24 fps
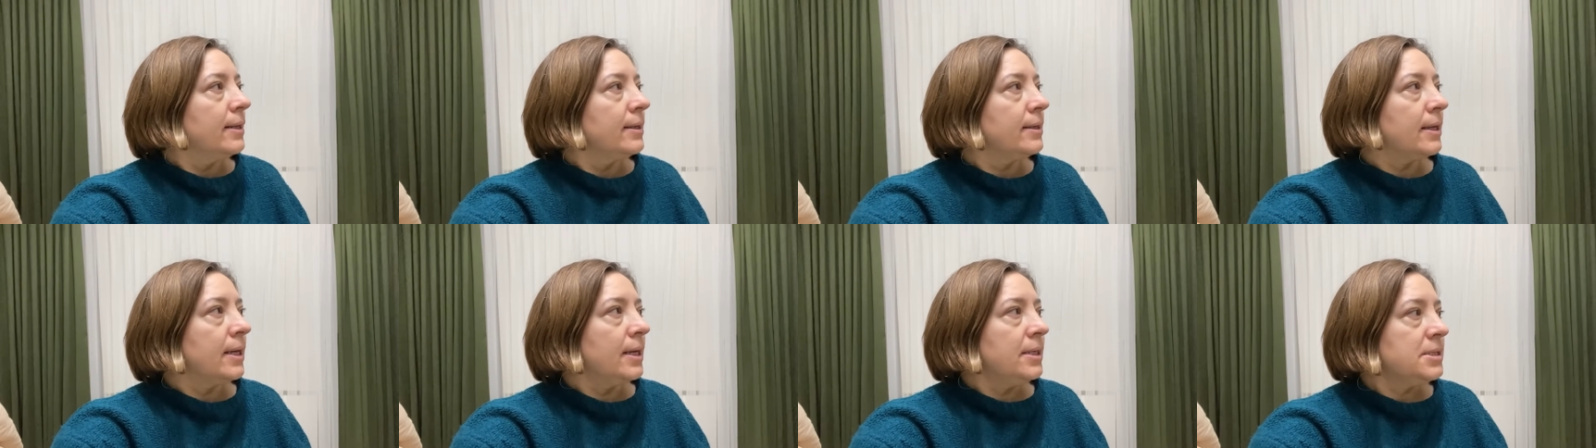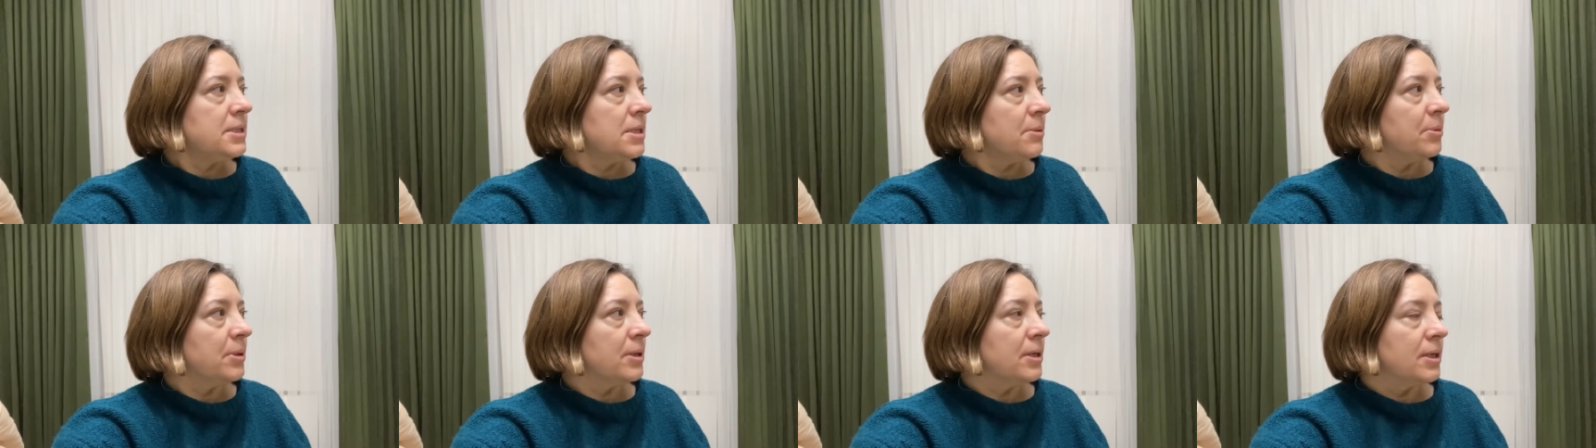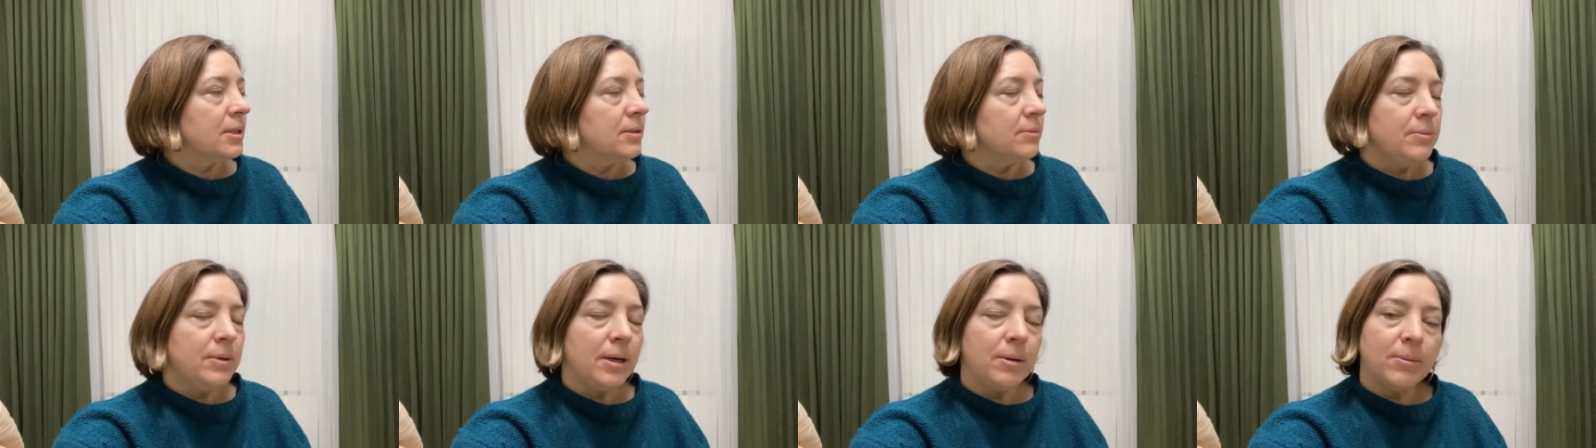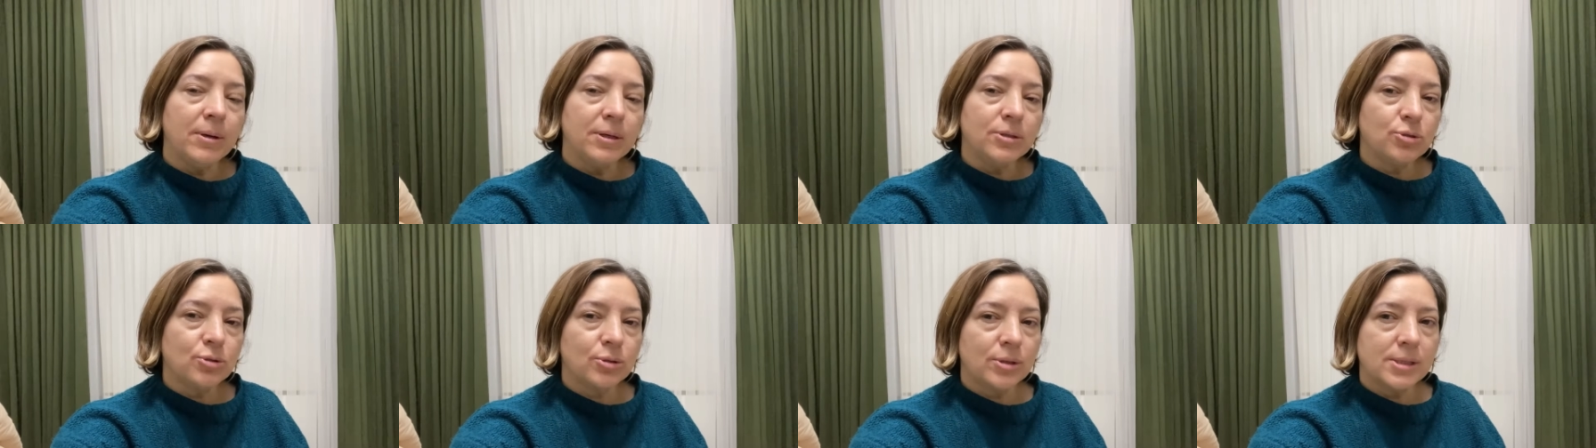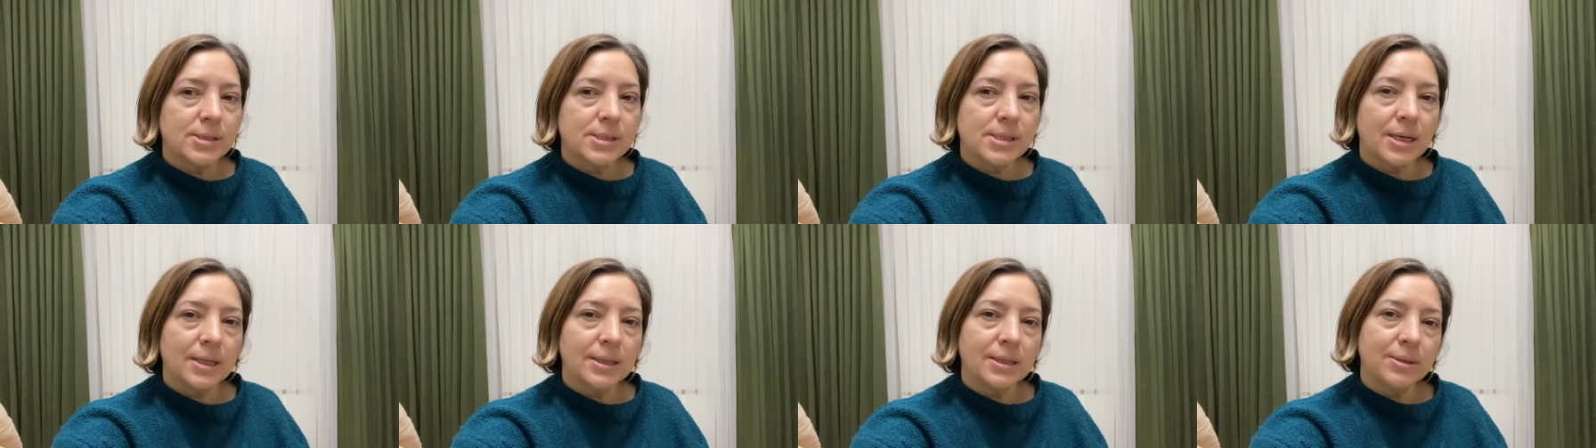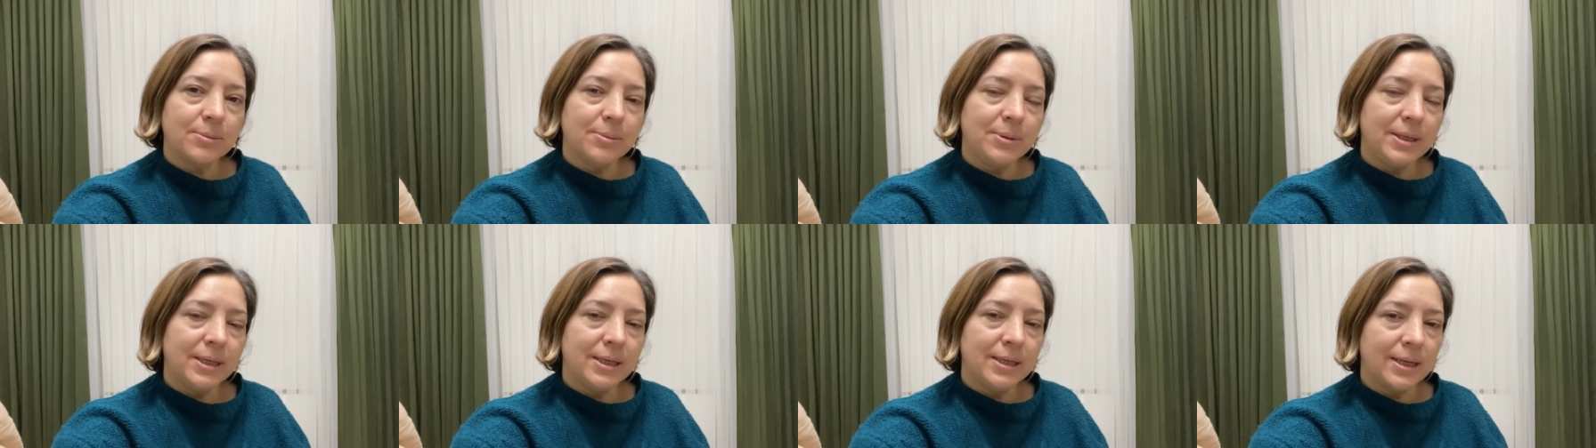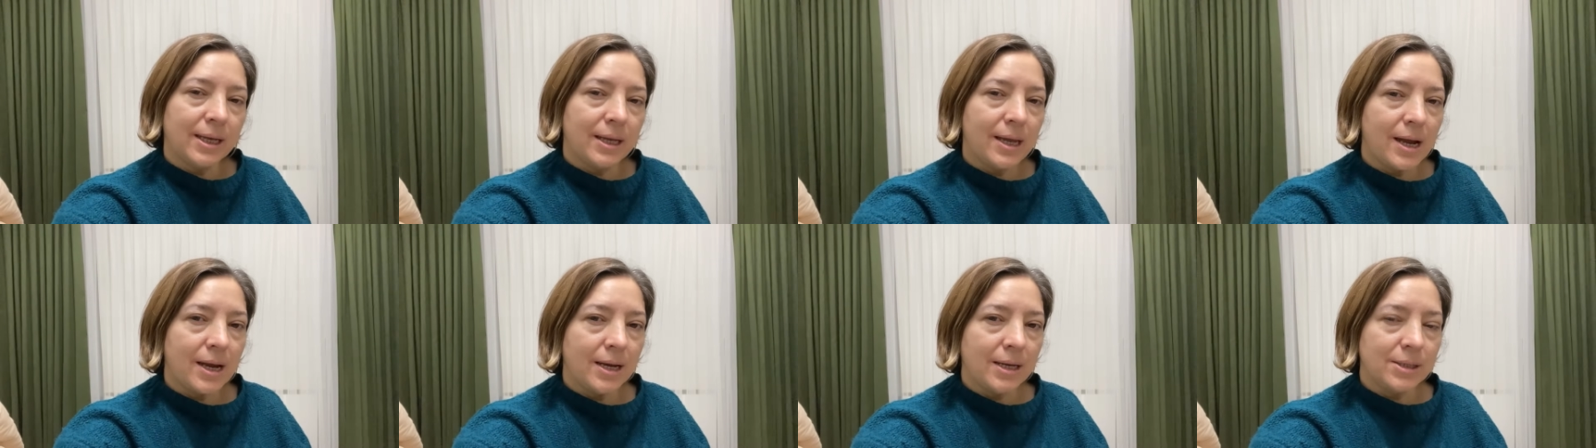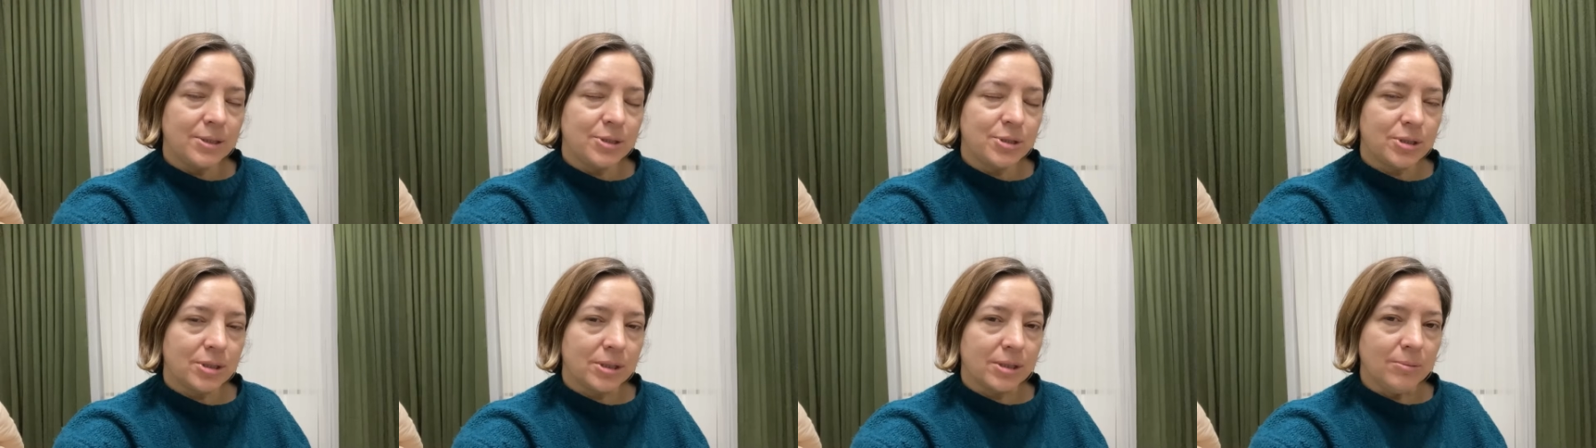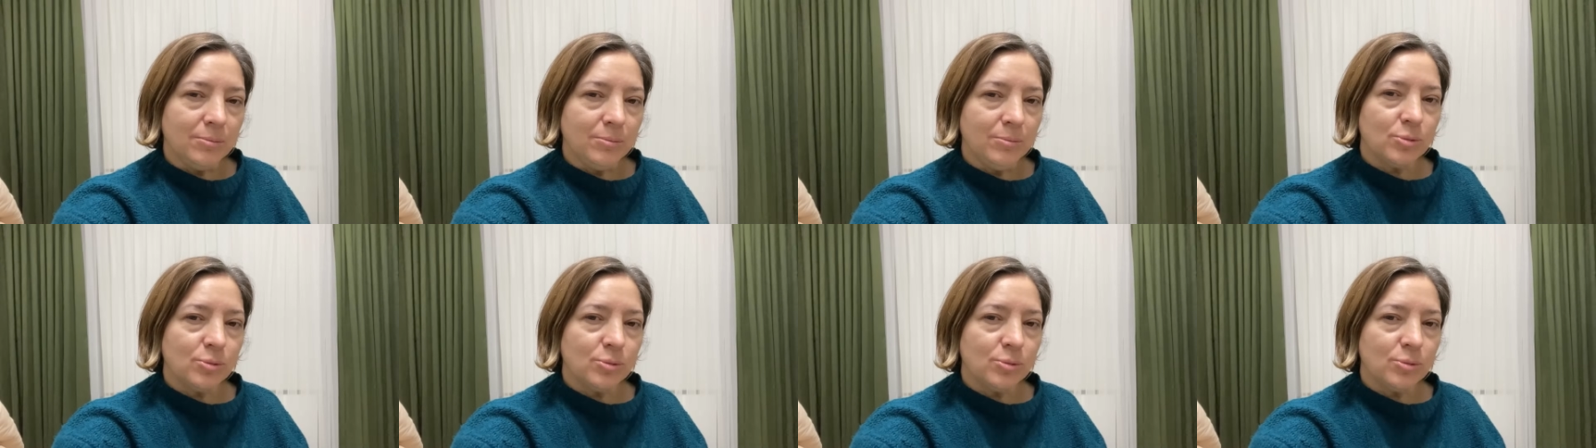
Neyse bakalım hemen şu kazakları bir yerine yerleştireyim.